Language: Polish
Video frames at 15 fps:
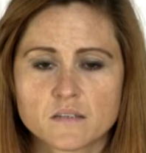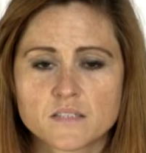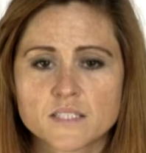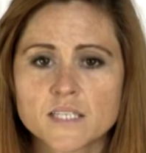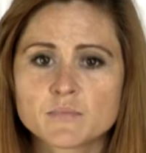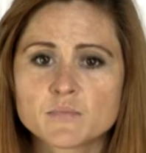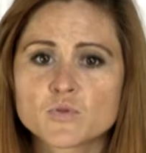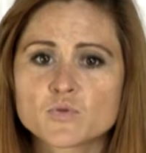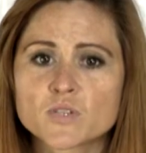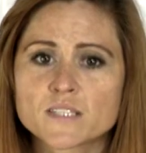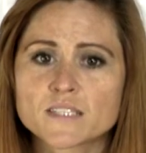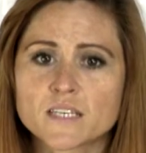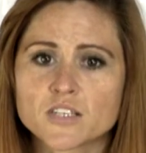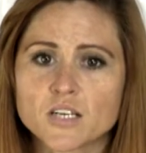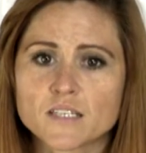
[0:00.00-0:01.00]
Za nami duża
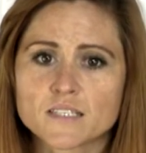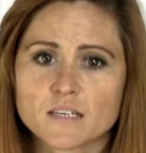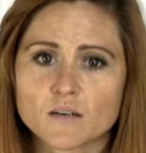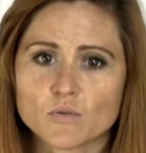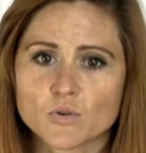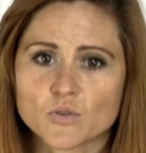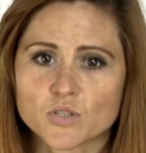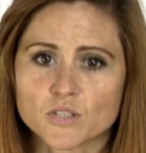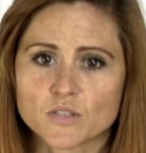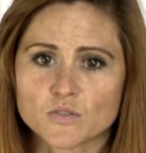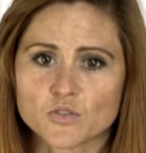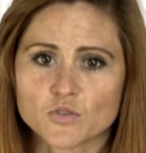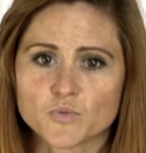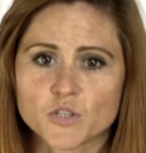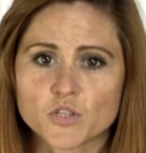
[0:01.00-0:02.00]
strażacka
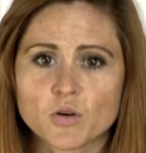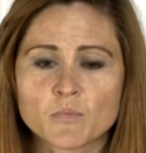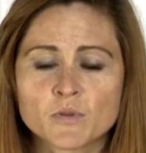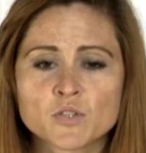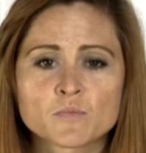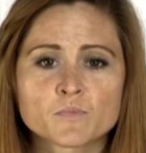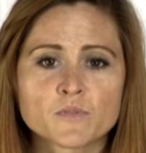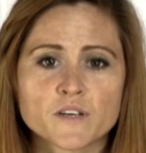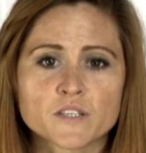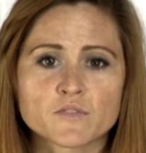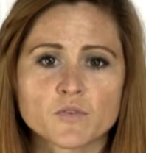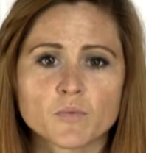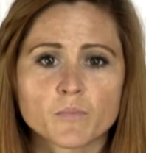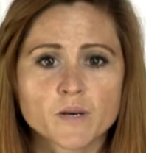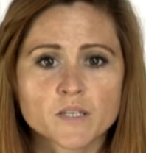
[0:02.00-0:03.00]
uroczystość. Przed Komendą
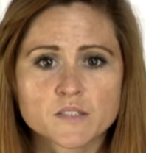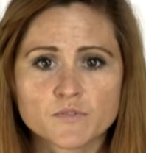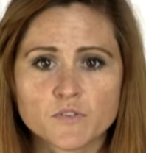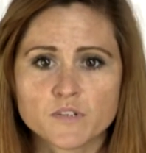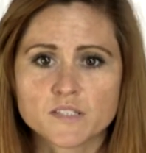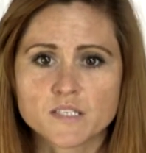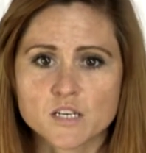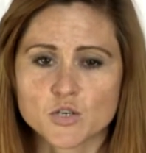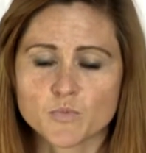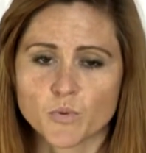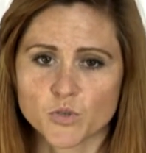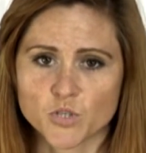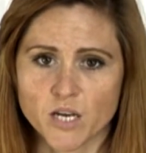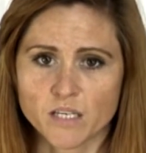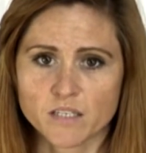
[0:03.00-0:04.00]
Powiatową Państwowej Straży
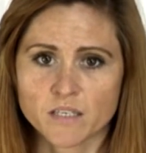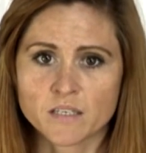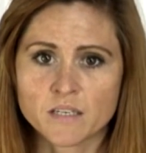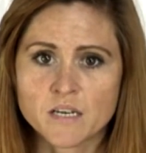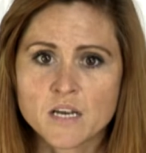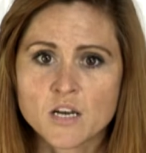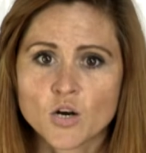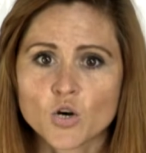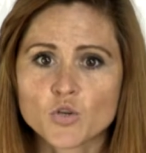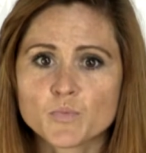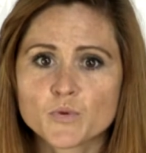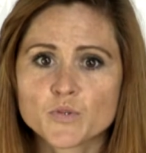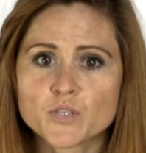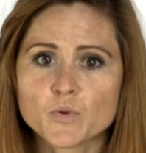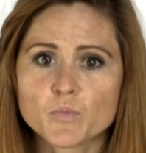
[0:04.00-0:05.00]
Pożarnej
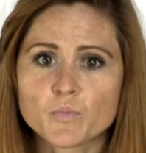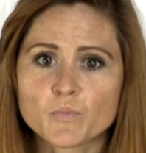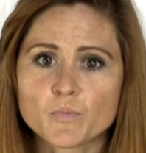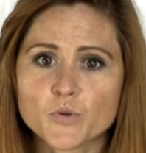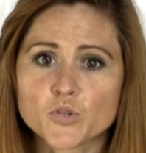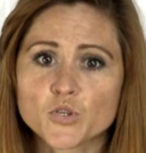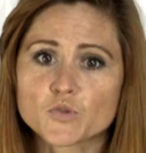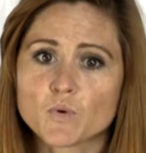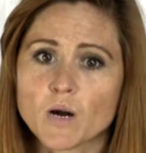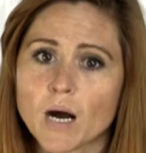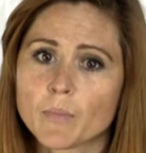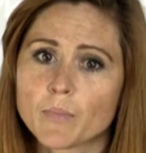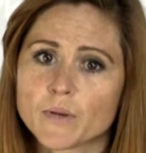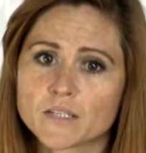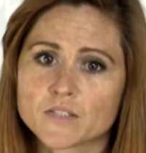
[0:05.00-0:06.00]
odbył się podniosły
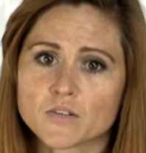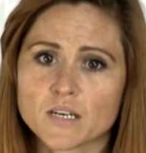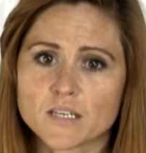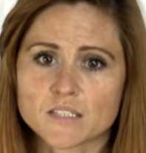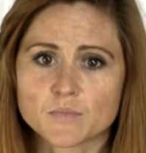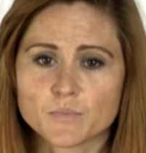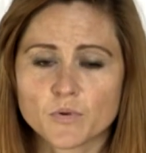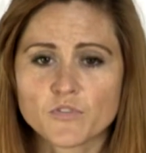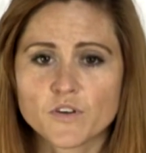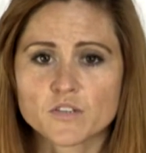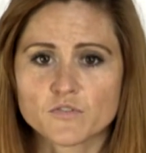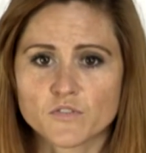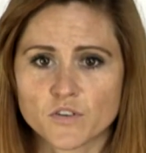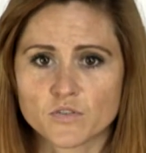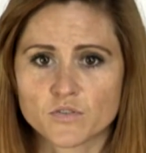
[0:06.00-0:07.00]
apel z okazji
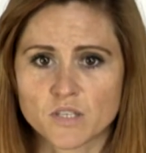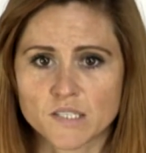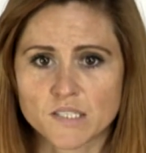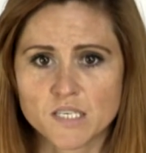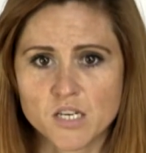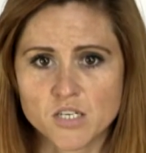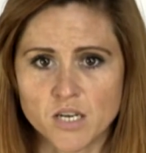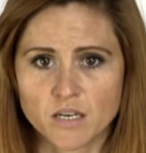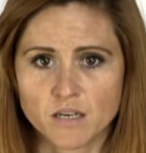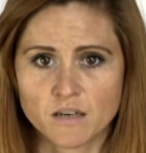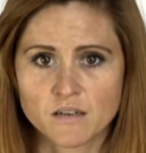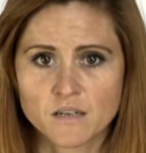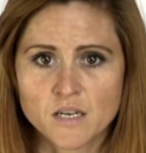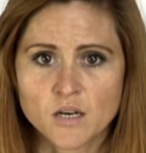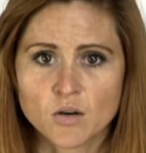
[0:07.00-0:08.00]
Powiatowego Dnia Strażaka.
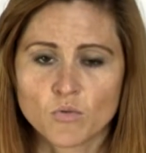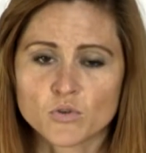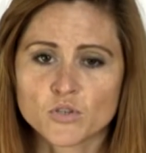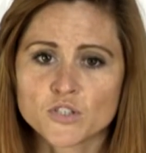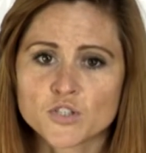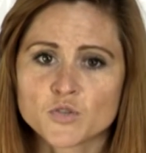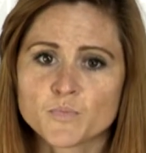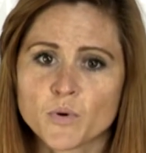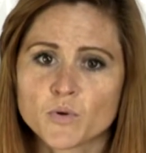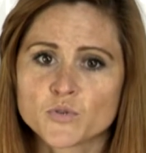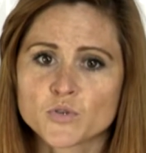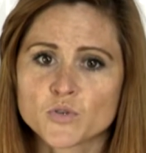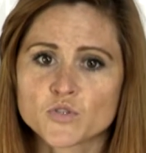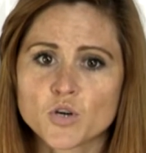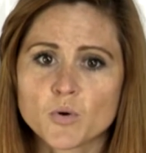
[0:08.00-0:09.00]
Uroczystość
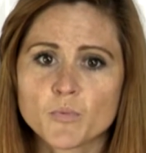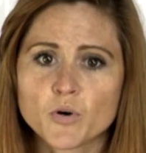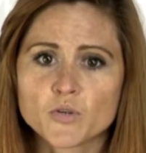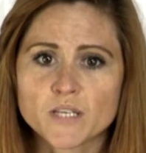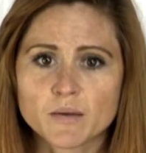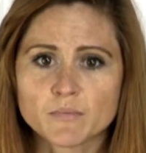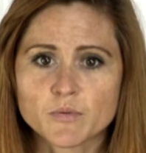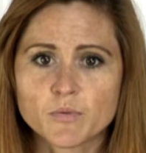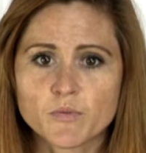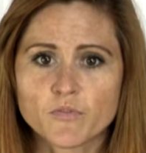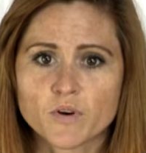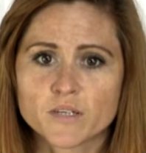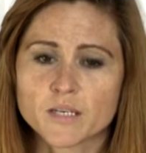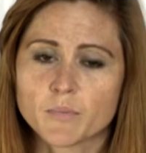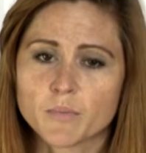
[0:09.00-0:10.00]
połączono z obchodami
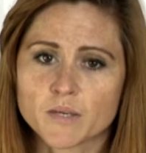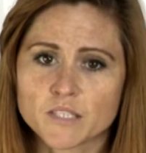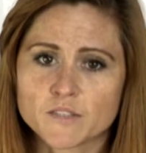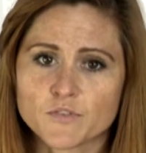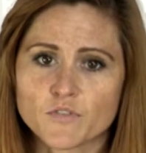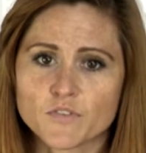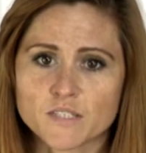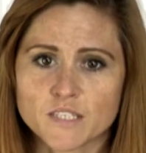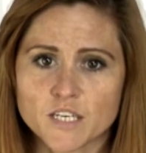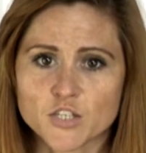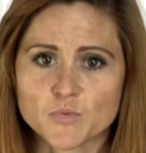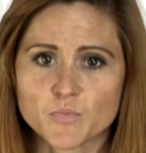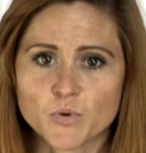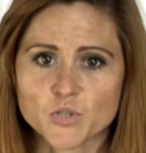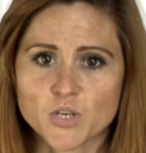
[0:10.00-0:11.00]
powołania Państwowej
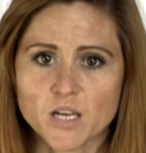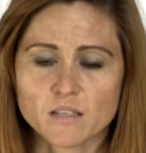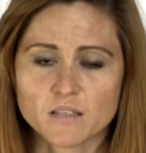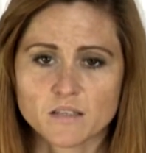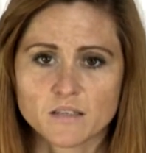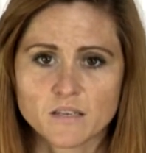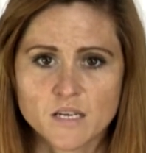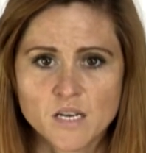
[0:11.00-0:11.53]
Straży Pożarnej.